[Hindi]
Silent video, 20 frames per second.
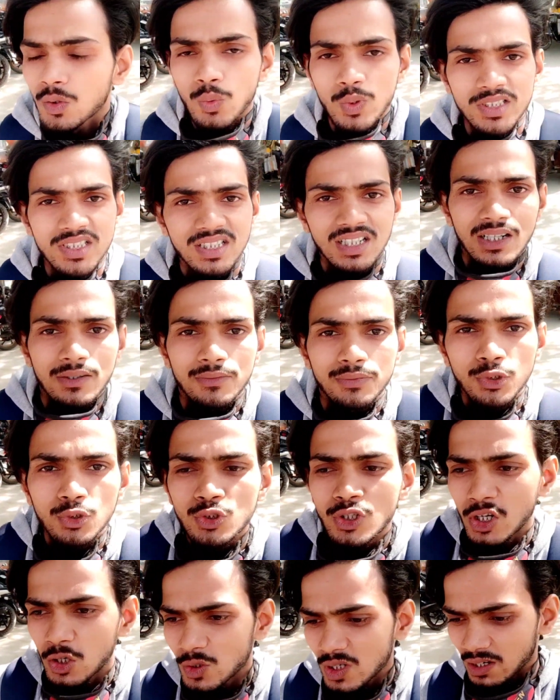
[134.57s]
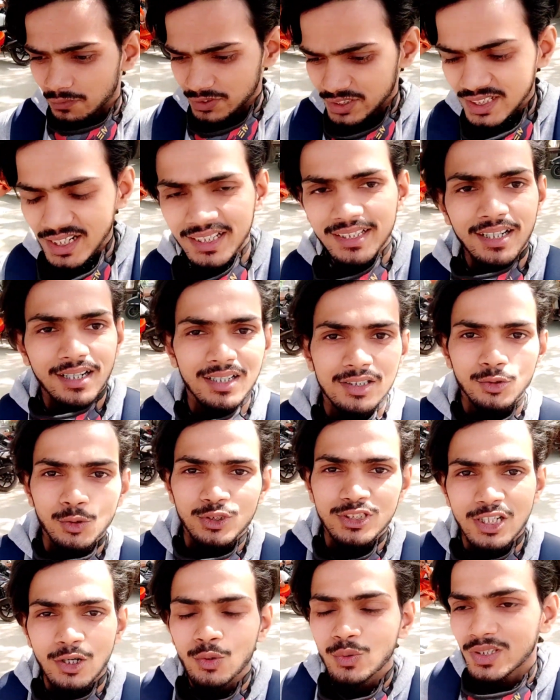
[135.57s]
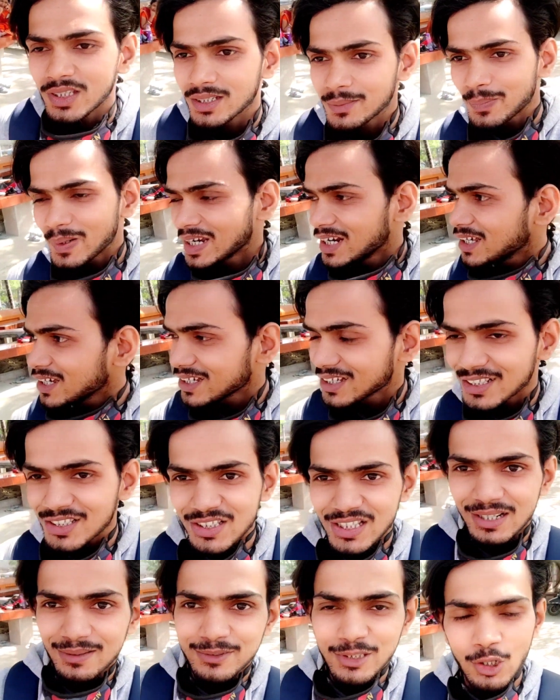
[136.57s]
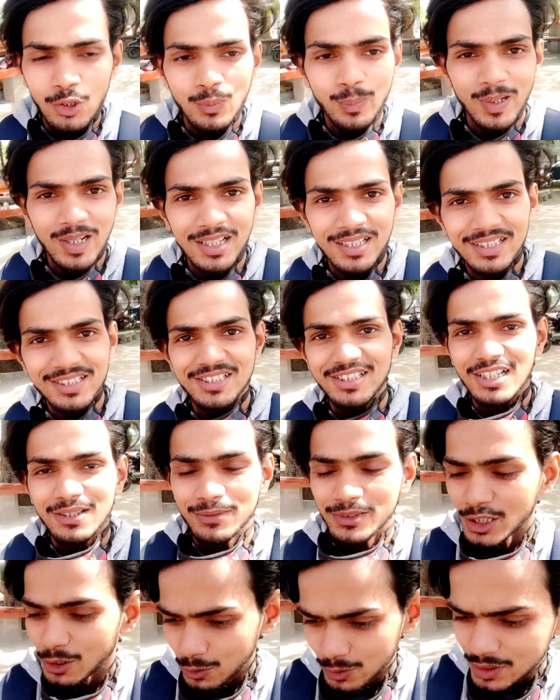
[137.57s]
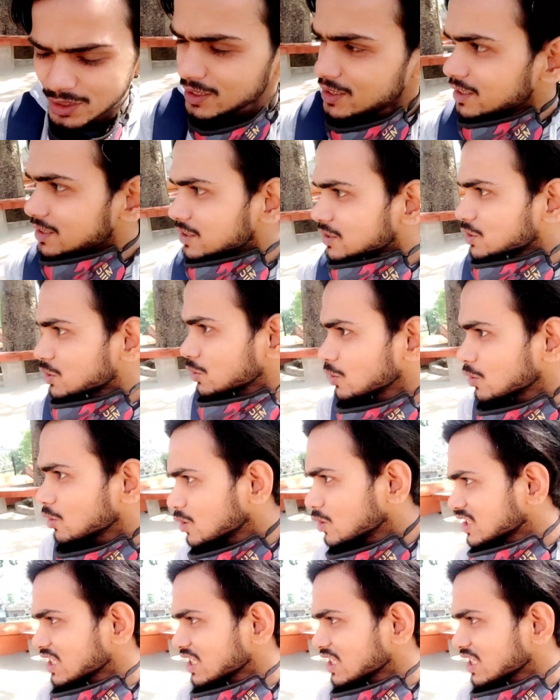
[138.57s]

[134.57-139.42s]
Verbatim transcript: वैसे कंफ्यूज हो रहा हूँ काफ़ी ज़्यादा सोच रहा हूँ कि पहले किस तरफ जाऊँ पहले किस तरफ जाऊँ तो